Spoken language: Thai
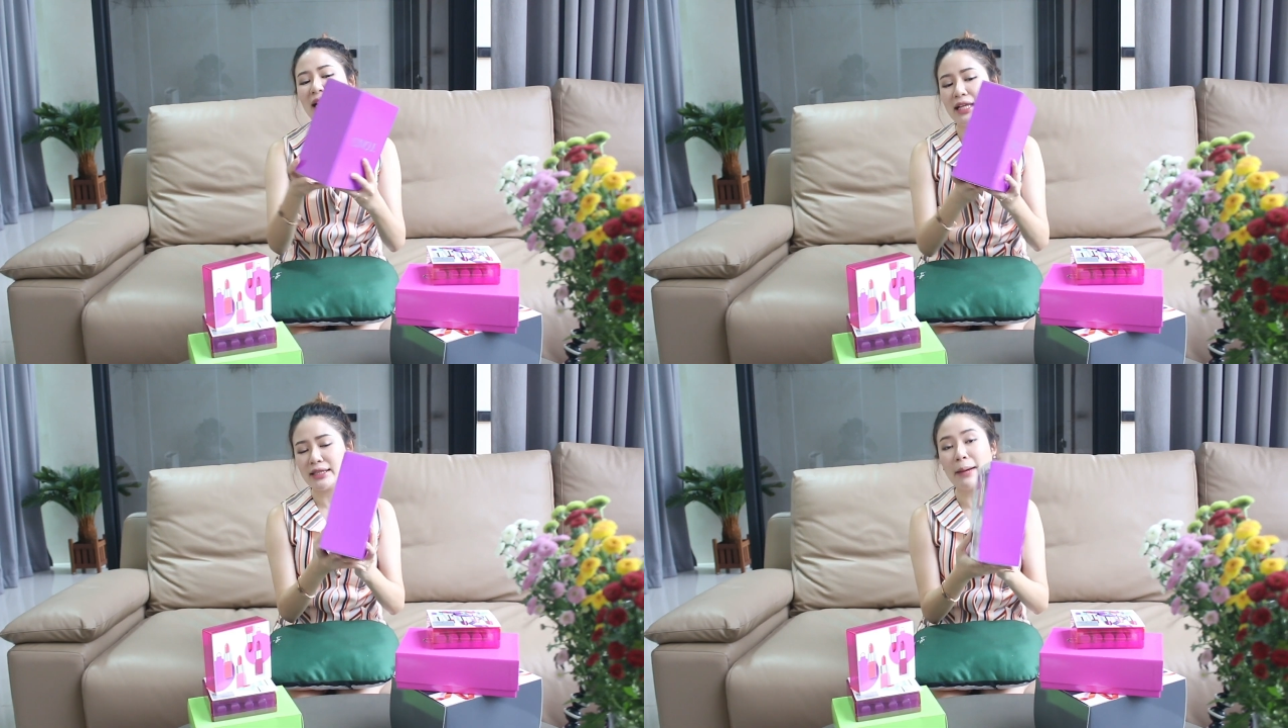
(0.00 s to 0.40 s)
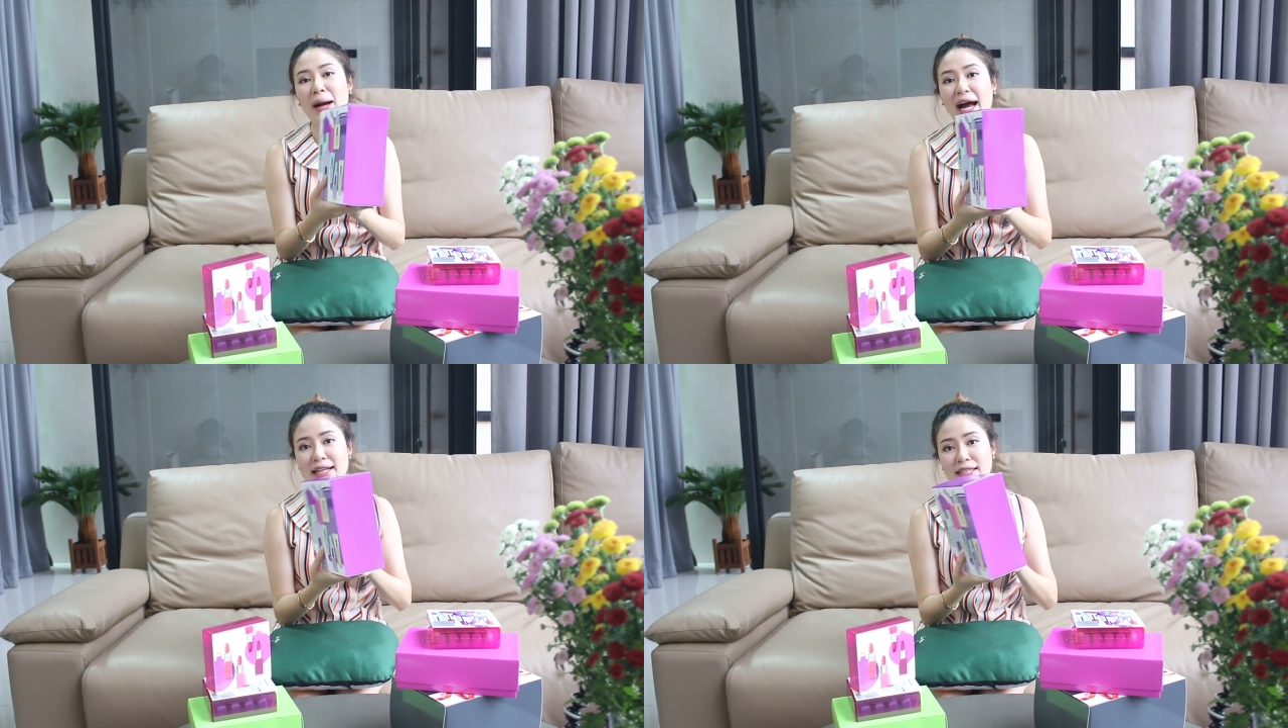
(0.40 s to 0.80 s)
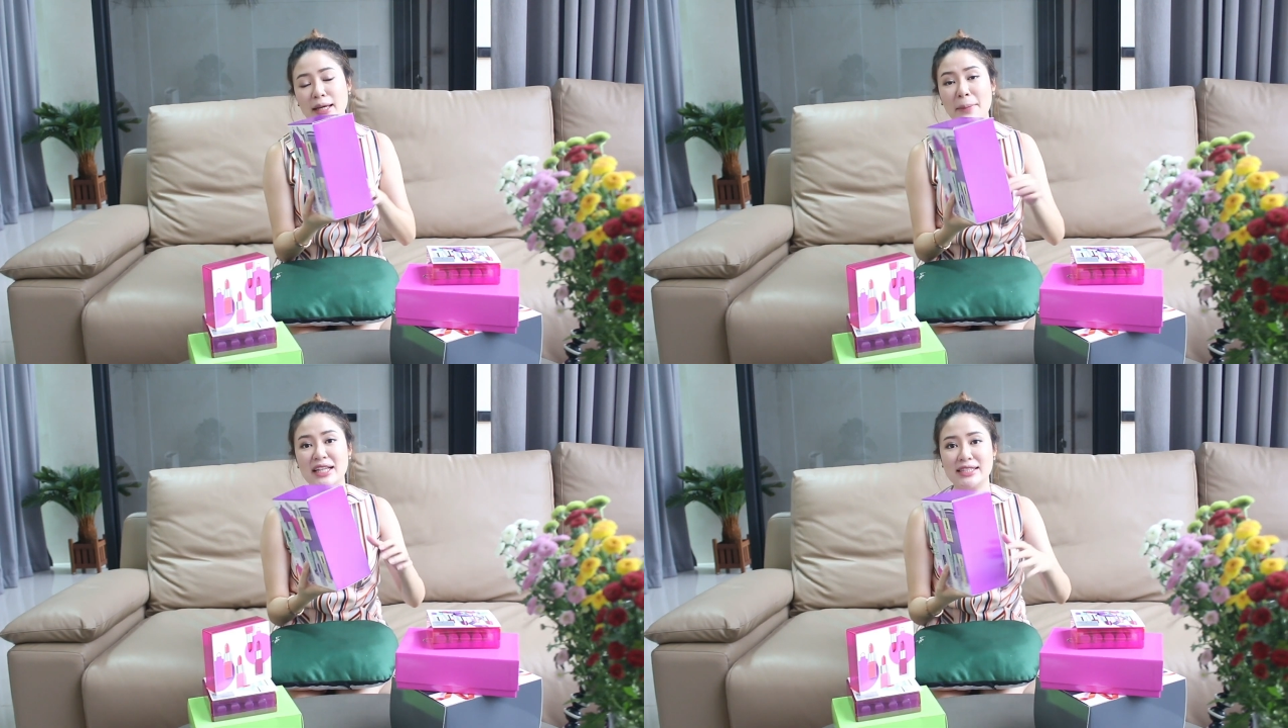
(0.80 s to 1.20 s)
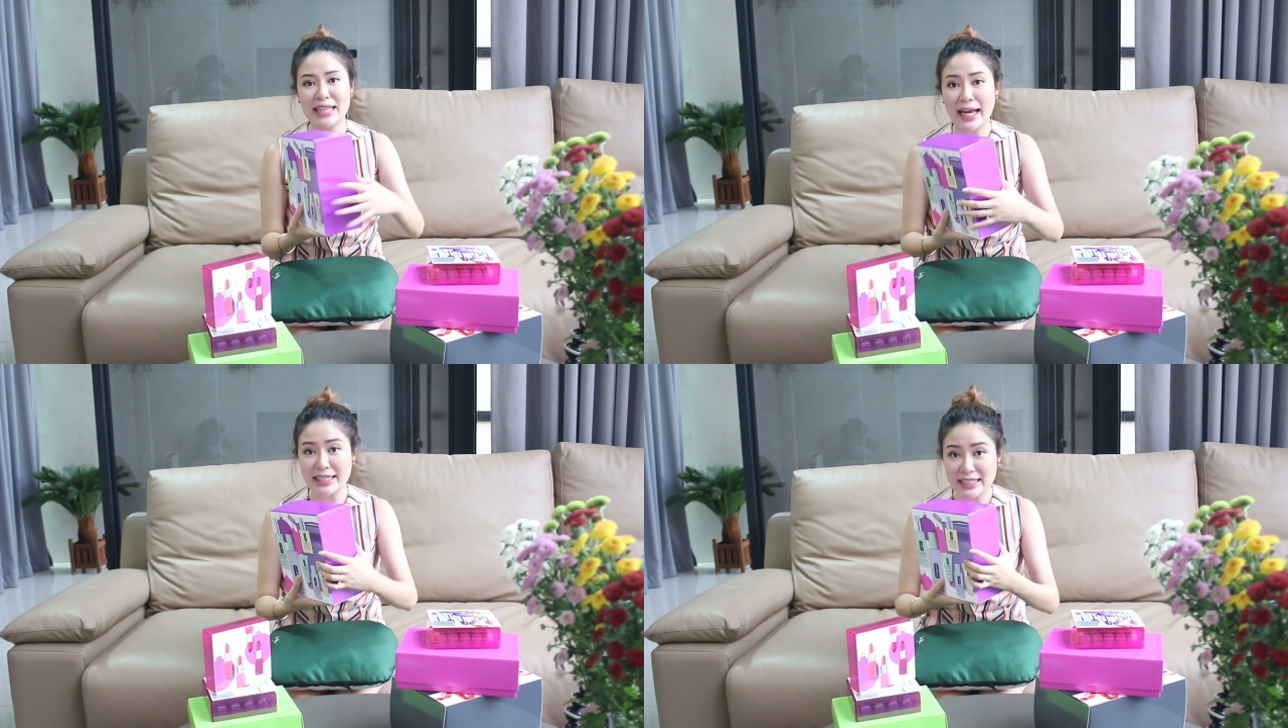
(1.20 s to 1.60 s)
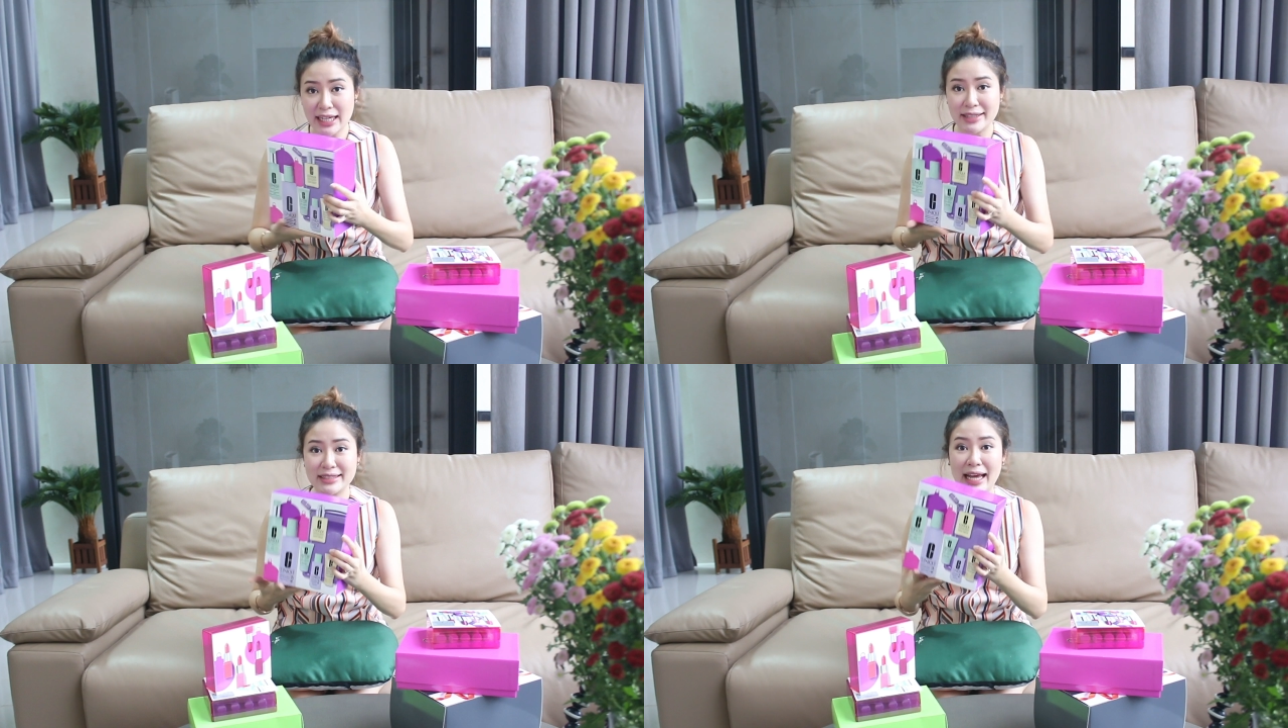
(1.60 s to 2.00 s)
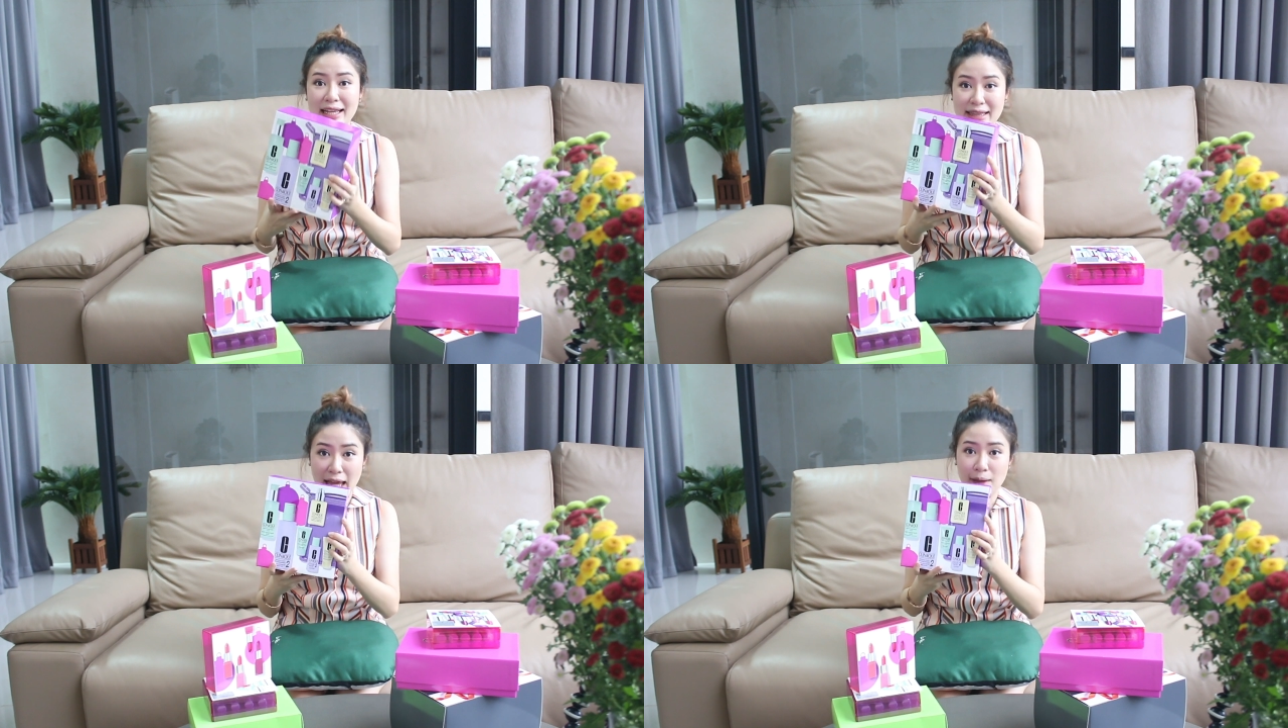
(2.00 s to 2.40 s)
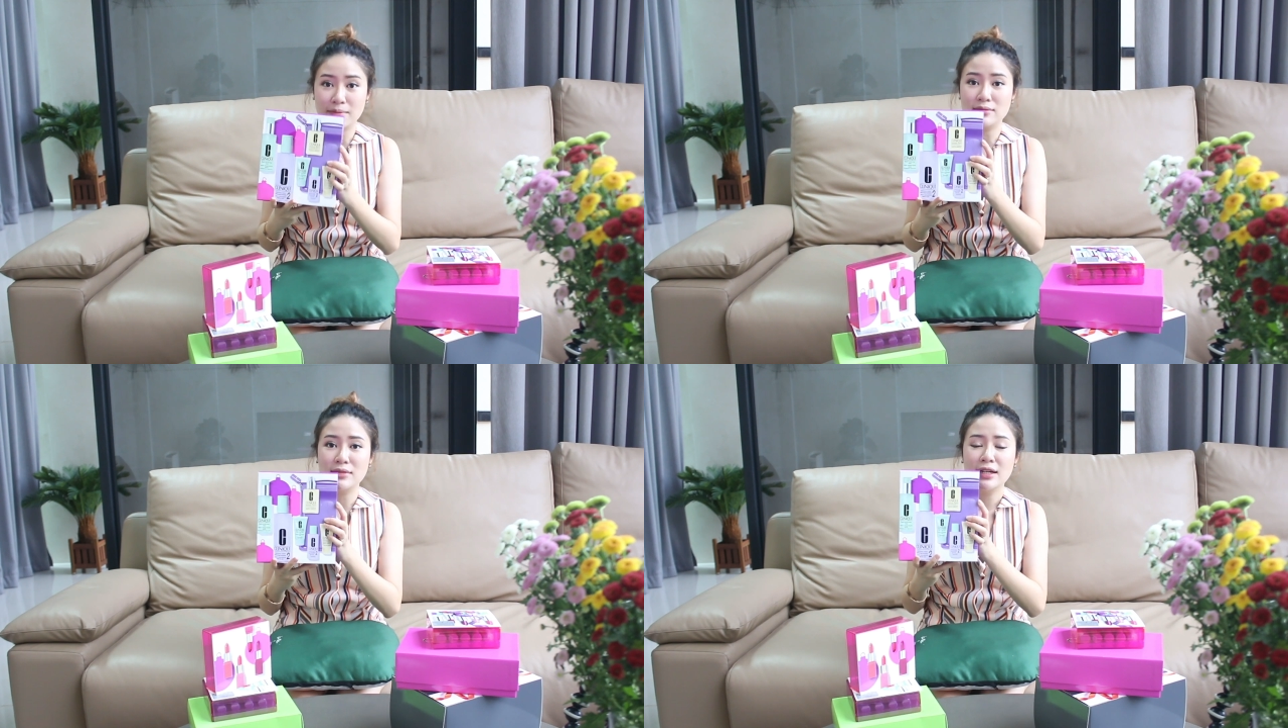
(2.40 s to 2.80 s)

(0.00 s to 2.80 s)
ผลิตภัณฑ์ที่เป็นไซส์จริงไซส์เต็ม